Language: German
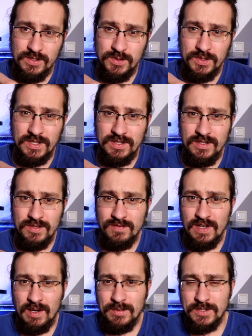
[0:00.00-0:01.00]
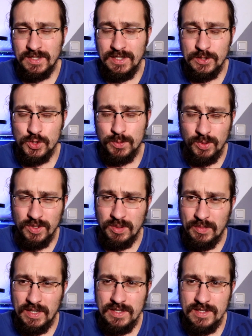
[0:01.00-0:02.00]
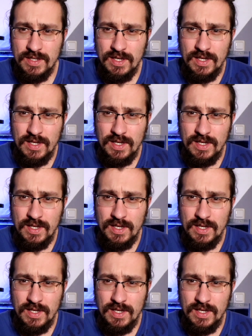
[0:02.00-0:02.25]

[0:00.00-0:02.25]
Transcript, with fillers: und so drin. Also wir haben jetzt einen kleinen Sprung gemacht.